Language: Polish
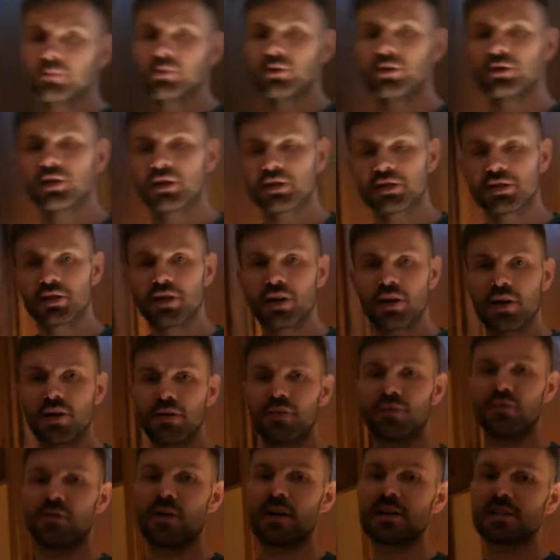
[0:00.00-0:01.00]
Zbliża się
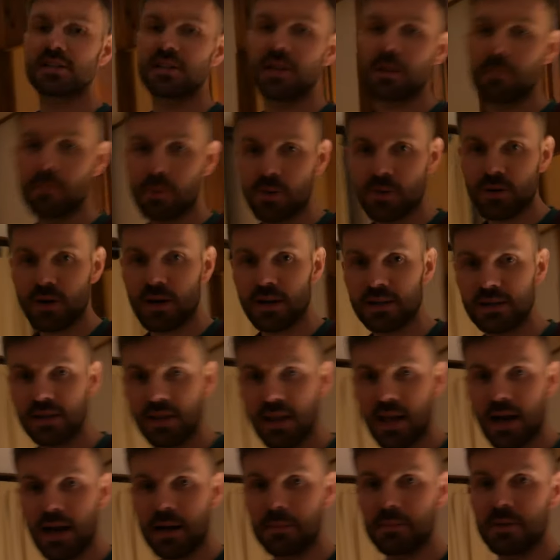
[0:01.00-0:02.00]
ważna pora
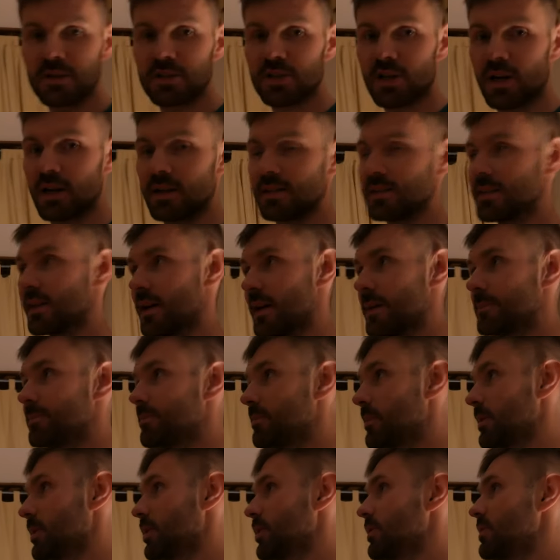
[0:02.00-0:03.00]
dla mieszkańca,
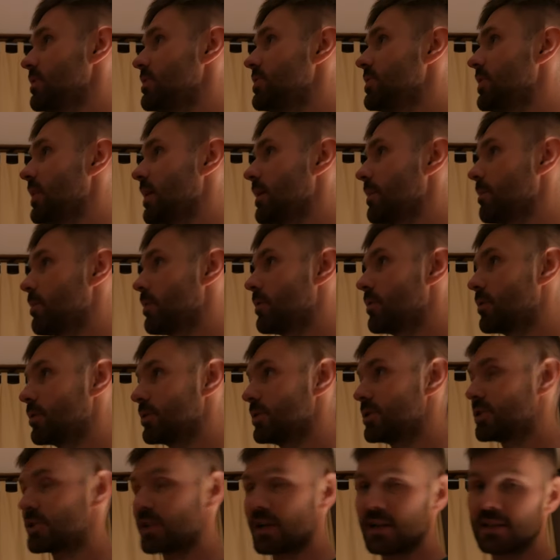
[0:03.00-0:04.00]
mianowicie
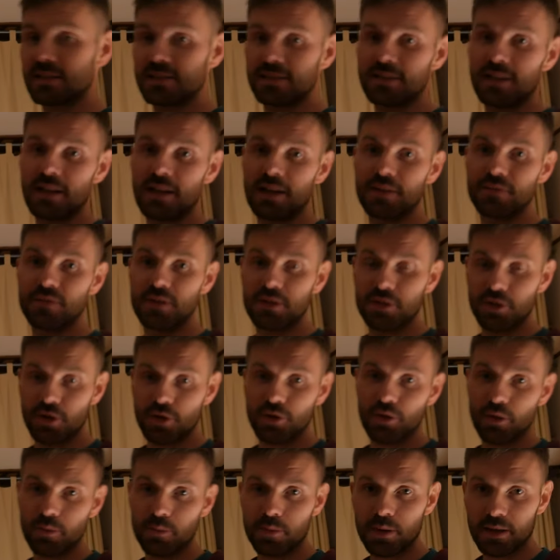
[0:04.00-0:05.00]
powoli czas na
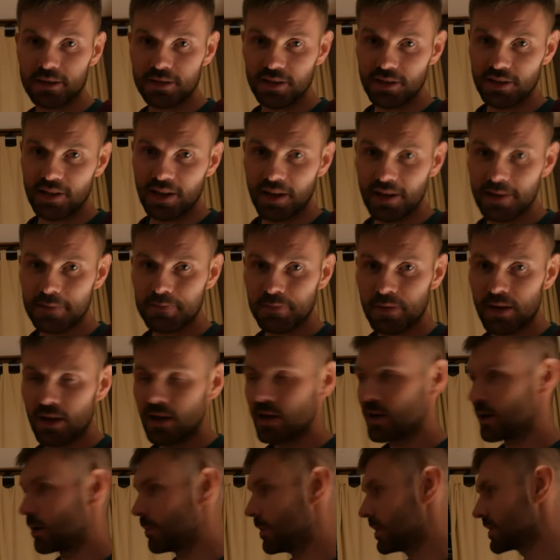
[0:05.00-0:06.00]
wieczorną praktykę.
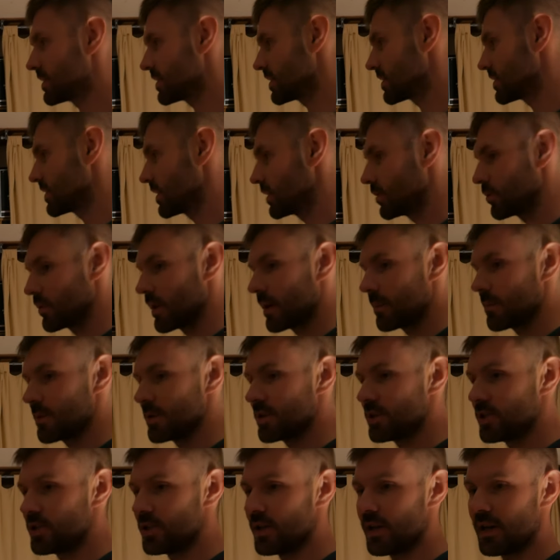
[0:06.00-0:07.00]
Obecnie znajdujemy
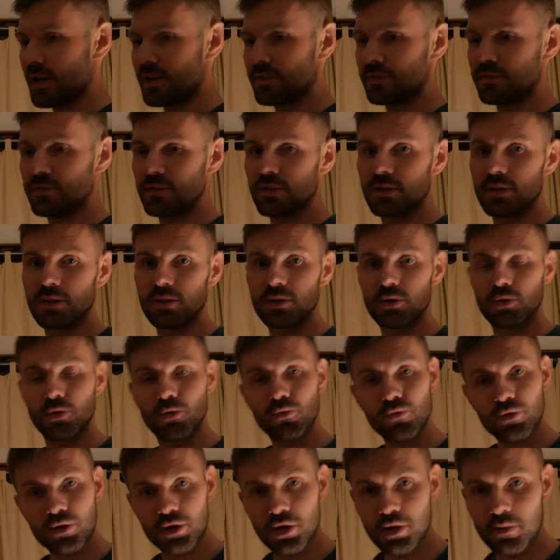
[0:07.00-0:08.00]
się w
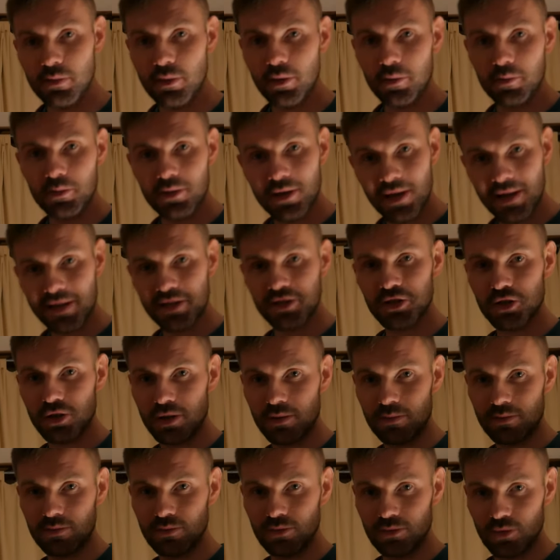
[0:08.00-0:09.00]
drugim,
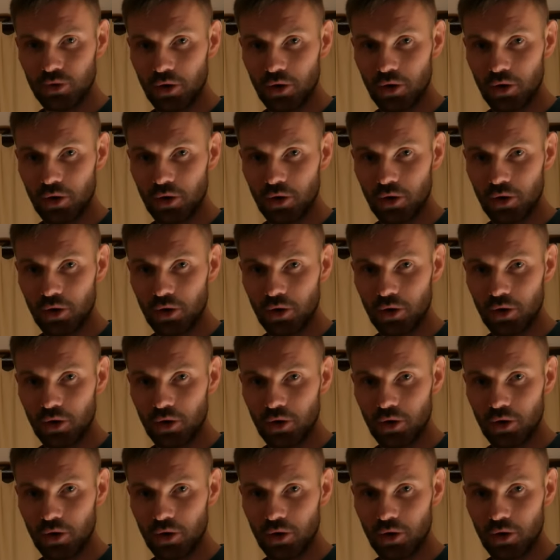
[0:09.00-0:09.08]
mniejszym